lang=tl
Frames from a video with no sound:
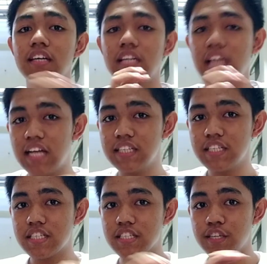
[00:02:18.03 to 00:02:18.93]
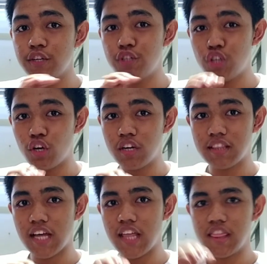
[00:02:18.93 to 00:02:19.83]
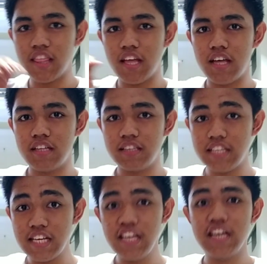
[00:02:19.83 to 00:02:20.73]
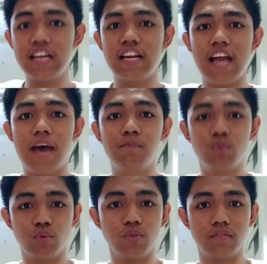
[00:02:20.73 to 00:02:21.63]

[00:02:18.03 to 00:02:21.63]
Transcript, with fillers: Lance Jonathan T. Lamug.